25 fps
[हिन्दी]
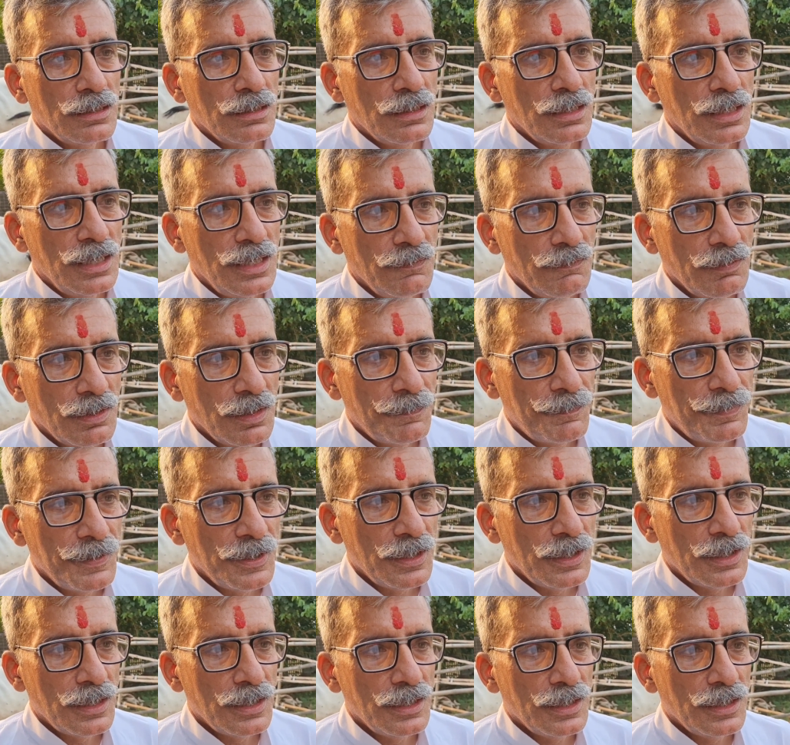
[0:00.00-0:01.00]
लेवल पे
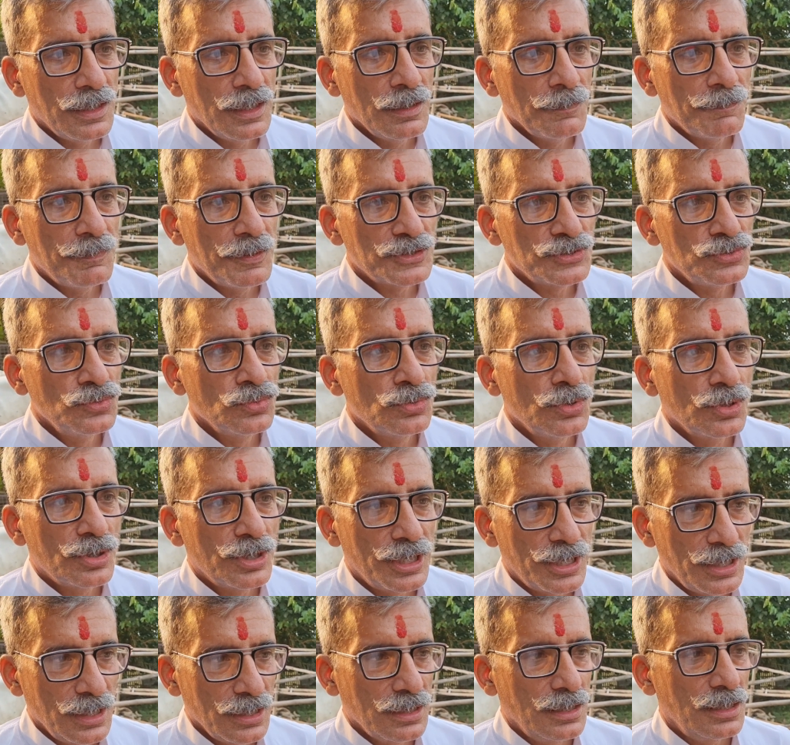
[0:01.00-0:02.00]
इन पशु को
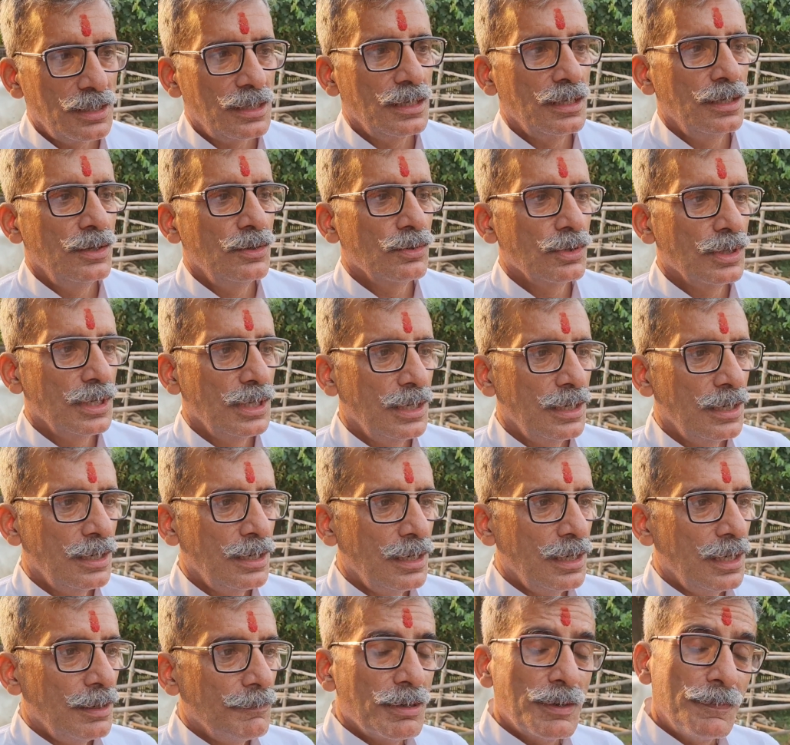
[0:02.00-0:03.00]
खड़ा करना होगा
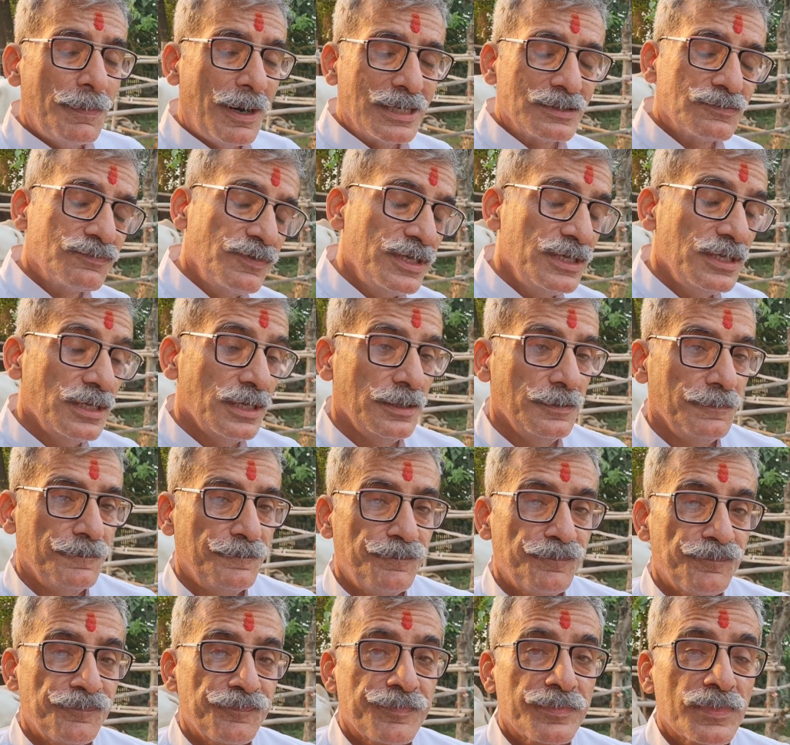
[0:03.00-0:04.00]
पर बात वही
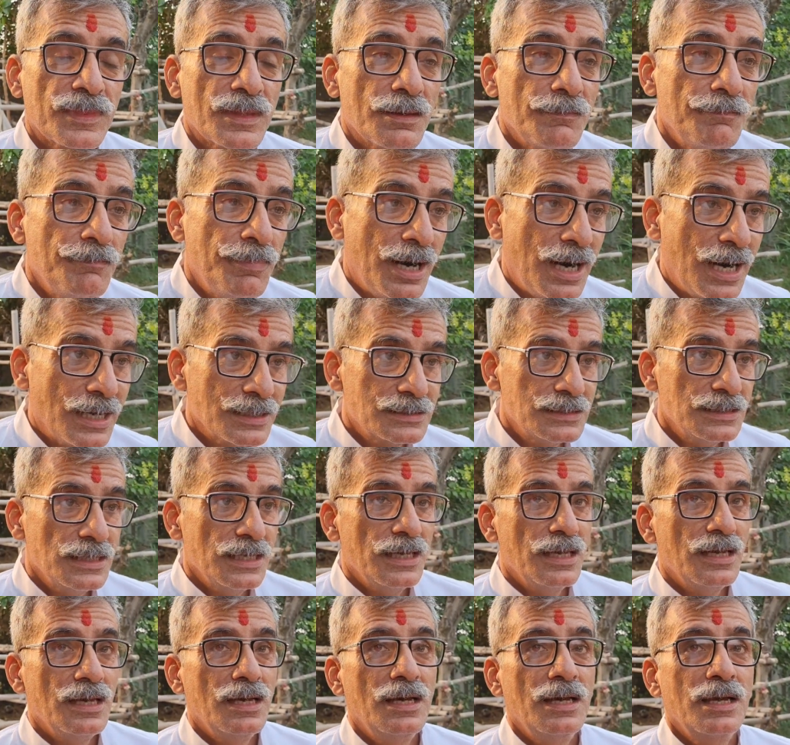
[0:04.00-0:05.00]
है बात
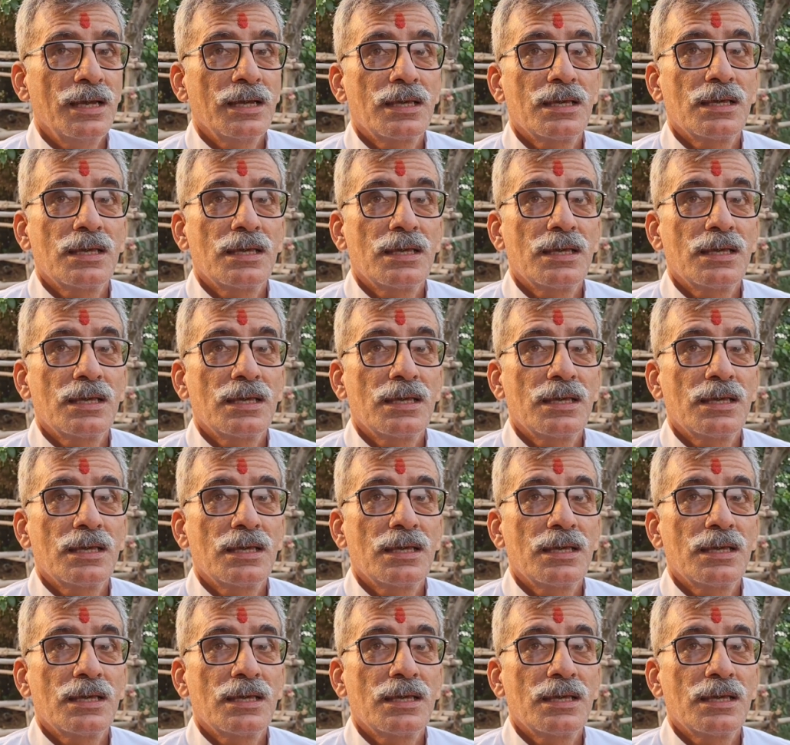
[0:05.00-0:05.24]
यह है